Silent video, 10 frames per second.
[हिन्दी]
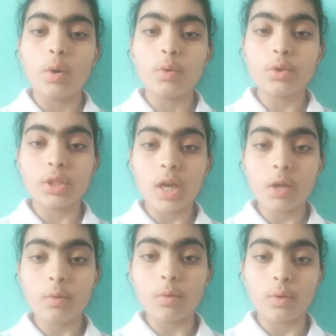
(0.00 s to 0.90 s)
और
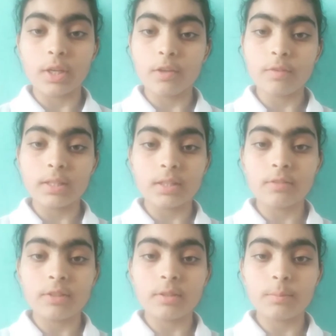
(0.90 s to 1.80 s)
चारों ओर के
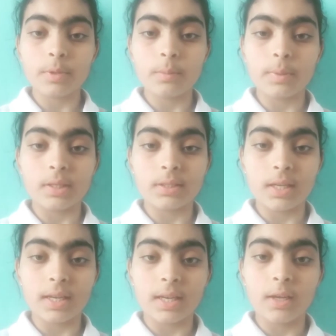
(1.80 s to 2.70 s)
वातावरण पर पड़ता
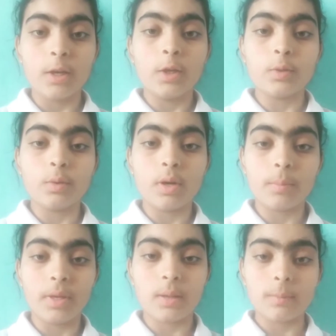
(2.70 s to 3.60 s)
है तो
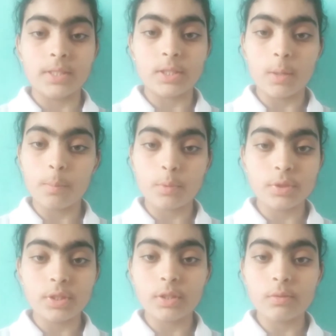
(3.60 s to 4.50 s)
हमें हमेशा
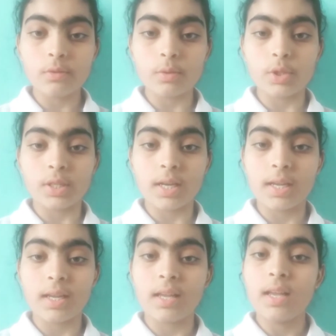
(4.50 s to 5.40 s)
पॉजिटिव सोचना
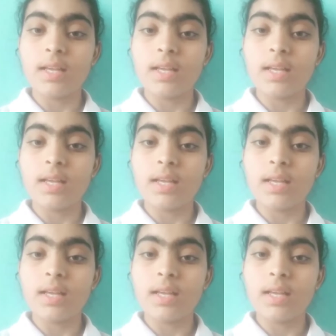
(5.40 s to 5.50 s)
है